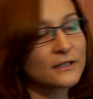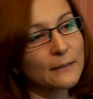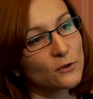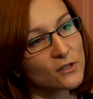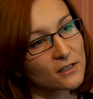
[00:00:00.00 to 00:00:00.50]

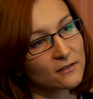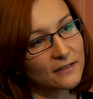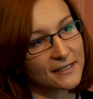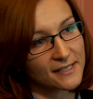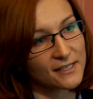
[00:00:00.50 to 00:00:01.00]
na mocy
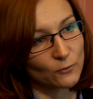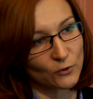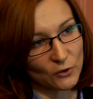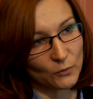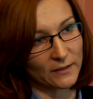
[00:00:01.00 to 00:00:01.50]
decyzji
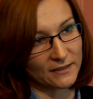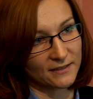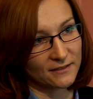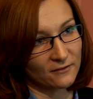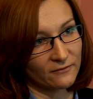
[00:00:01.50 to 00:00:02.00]
Urzędu
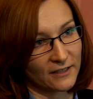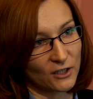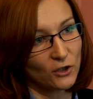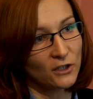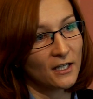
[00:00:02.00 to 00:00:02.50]

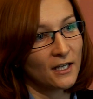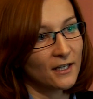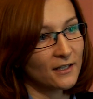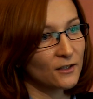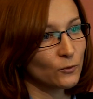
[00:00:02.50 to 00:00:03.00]
Patentowego
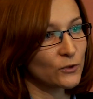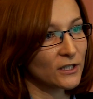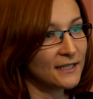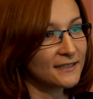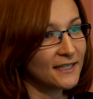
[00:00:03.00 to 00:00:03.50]

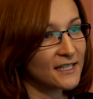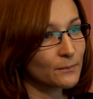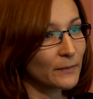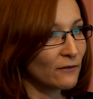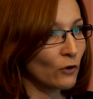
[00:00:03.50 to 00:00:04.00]
udzielane
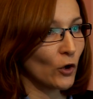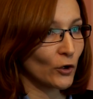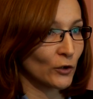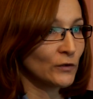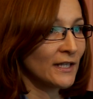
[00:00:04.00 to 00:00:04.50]
jest prawo
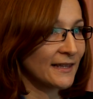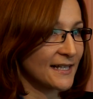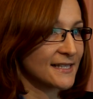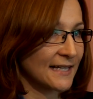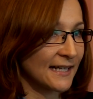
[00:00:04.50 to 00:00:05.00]
ochronne
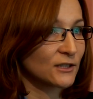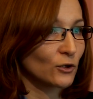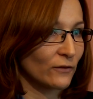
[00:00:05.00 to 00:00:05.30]
na znak